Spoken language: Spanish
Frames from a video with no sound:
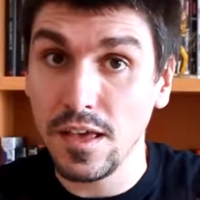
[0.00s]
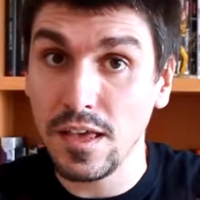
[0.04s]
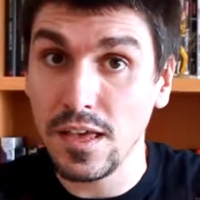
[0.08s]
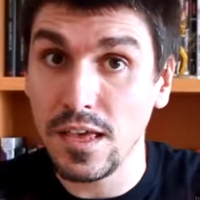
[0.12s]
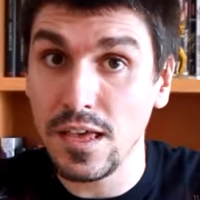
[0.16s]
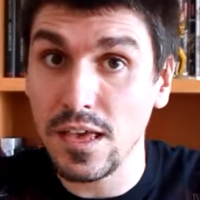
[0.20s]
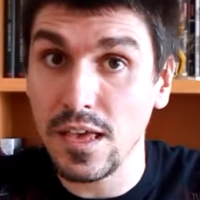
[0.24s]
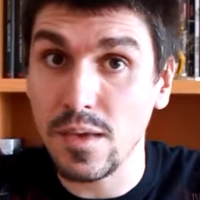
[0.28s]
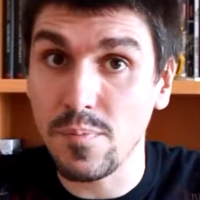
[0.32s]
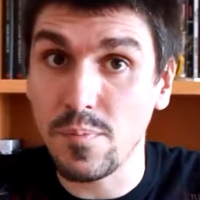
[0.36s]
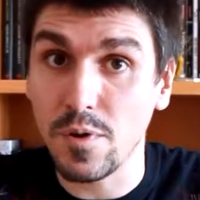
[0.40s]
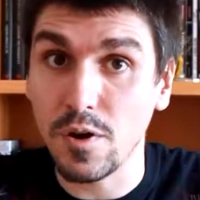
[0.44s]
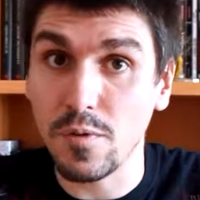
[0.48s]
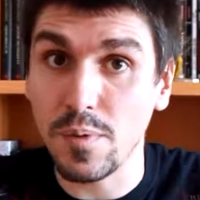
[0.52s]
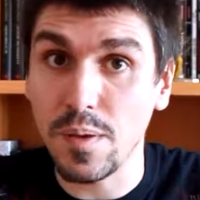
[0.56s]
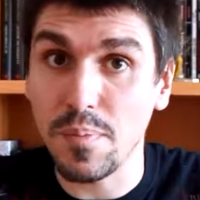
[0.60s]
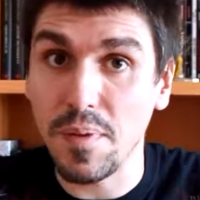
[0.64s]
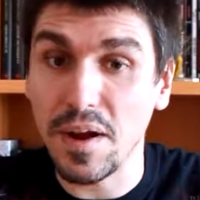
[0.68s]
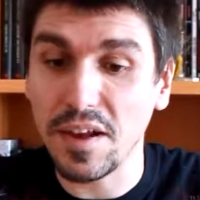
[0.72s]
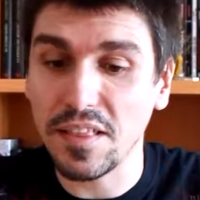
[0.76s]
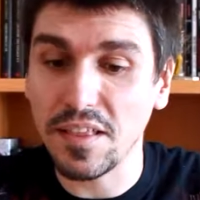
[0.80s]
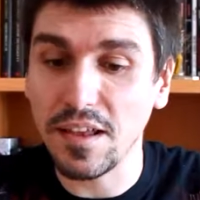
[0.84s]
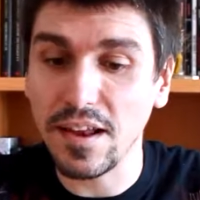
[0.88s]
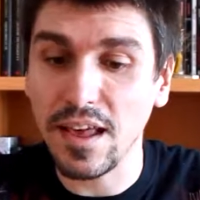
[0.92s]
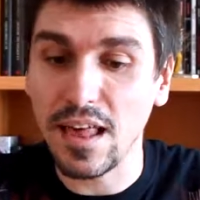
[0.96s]
Y por mi
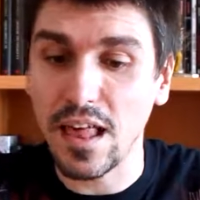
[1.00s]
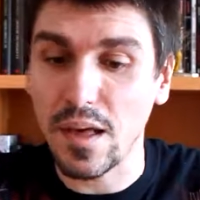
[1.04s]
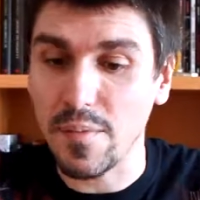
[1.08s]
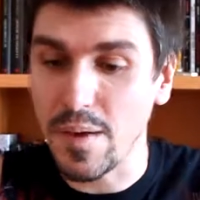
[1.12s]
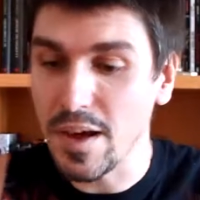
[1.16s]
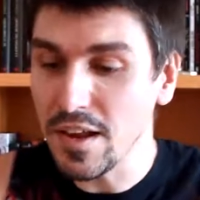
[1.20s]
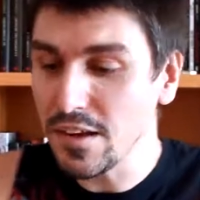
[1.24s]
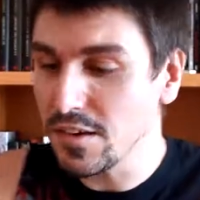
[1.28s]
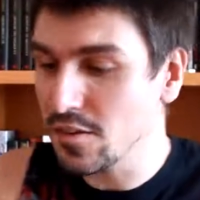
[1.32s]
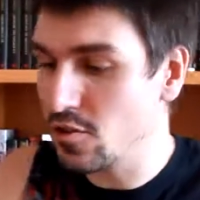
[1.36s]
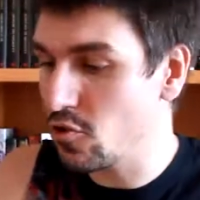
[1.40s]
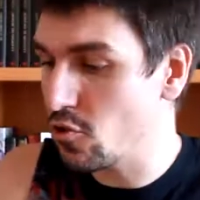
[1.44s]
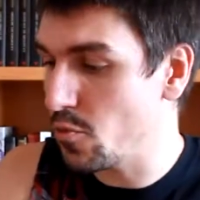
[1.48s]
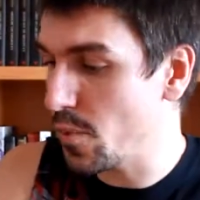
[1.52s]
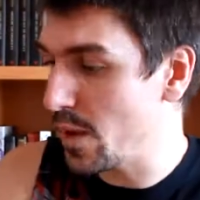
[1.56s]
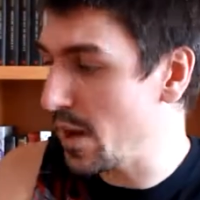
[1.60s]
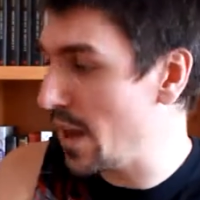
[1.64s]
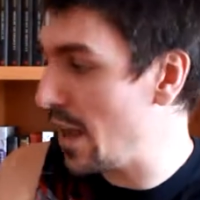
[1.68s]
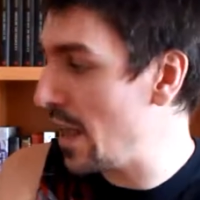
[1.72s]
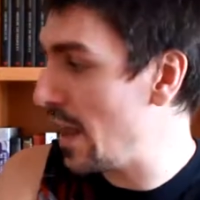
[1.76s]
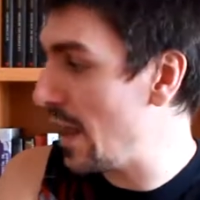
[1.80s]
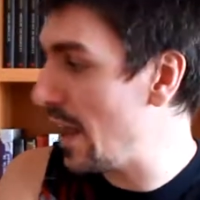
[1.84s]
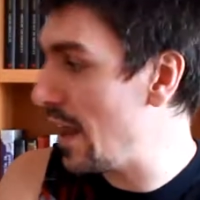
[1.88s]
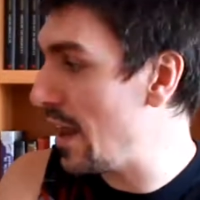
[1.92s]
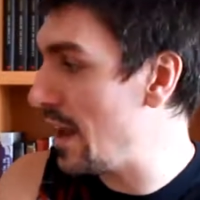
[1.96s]
parte nada más,
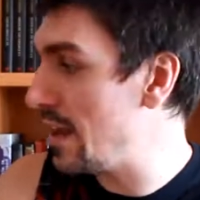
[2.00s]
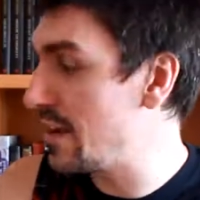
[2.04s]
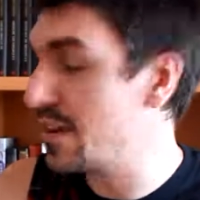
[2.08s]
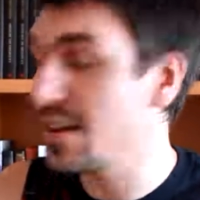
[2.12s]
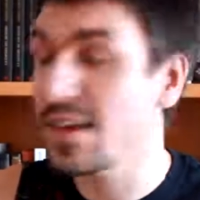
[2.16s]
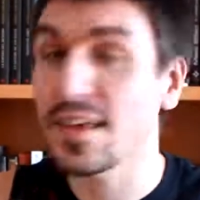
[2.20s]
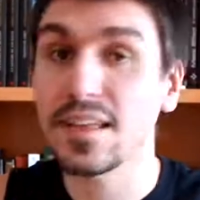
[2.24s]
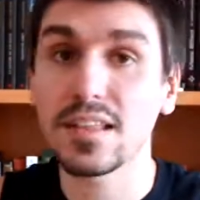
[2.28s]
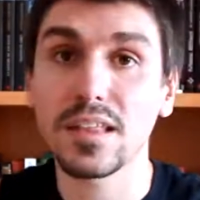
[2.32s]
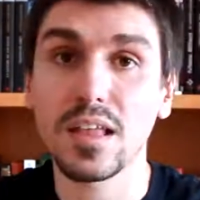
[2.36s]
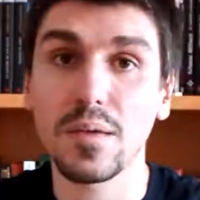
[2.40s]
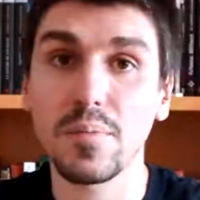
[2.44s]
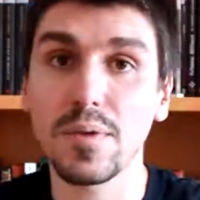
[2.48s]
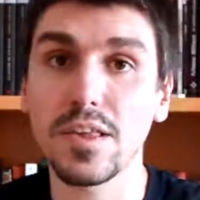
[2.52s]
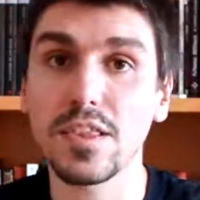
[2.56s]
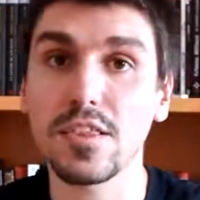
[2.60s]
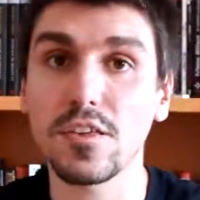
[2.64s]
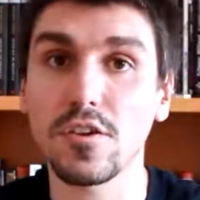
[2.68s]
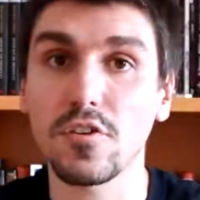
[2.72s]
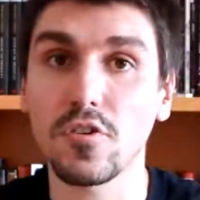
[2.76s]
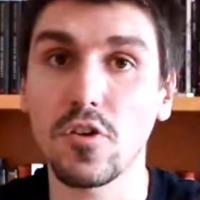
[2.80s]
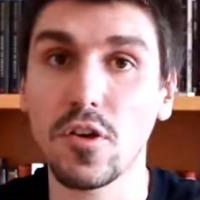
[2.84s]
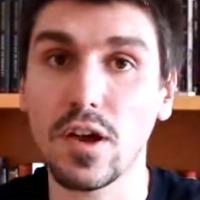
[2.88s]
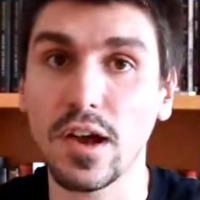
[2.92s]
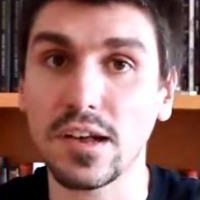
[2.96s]
subiré el siguiente
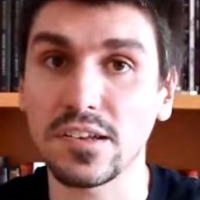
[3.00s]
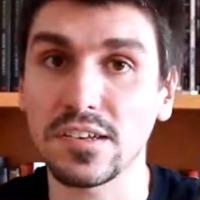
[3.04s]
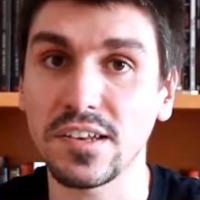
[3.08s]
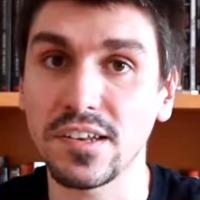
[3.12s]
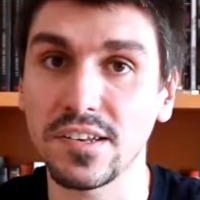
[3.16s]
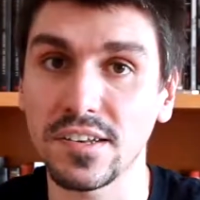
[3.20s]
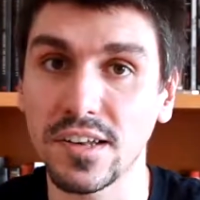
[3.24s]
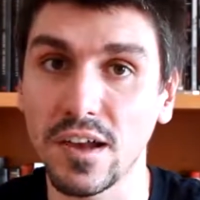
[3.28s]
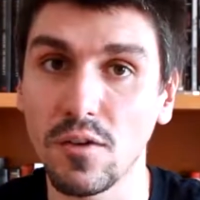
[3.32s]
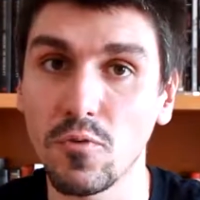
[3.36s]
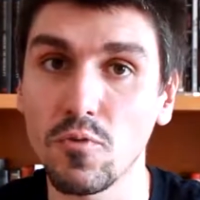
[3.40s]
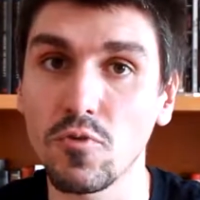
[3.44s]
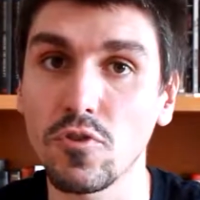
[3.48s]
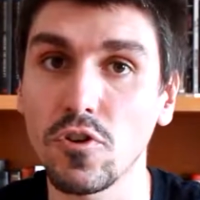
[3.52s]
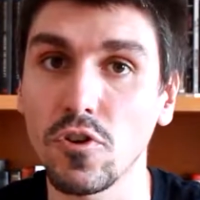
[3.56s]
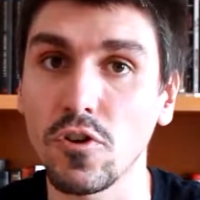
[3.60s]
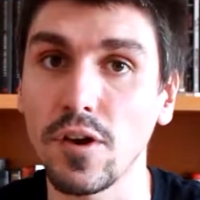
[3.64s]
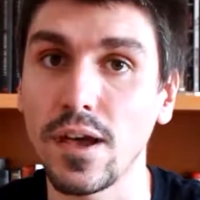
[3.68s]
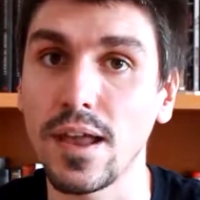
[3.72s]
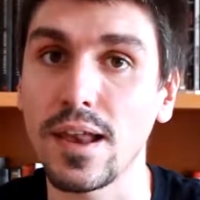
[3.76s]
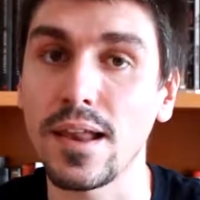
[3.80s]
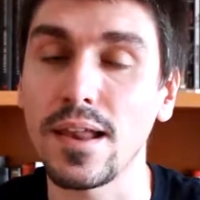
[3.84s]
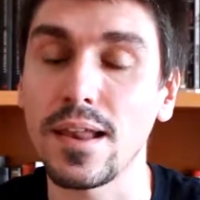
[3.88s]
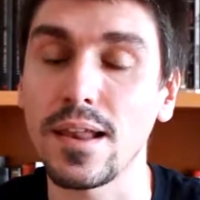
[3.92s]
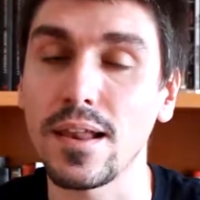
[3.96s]
vídeo casi
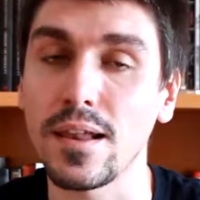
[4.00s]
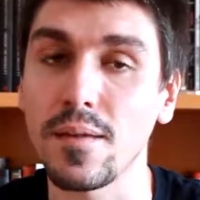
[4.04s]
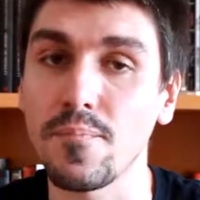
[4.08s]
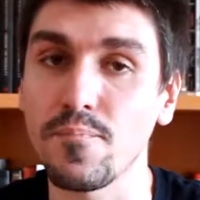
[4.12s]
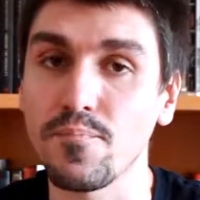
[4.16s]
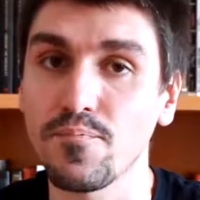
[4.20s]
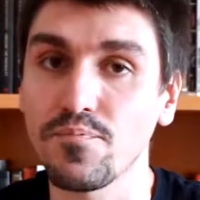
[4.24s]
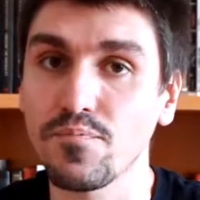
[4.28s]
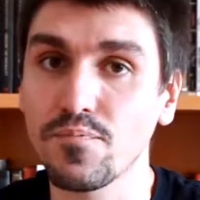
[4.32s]
seguro, el,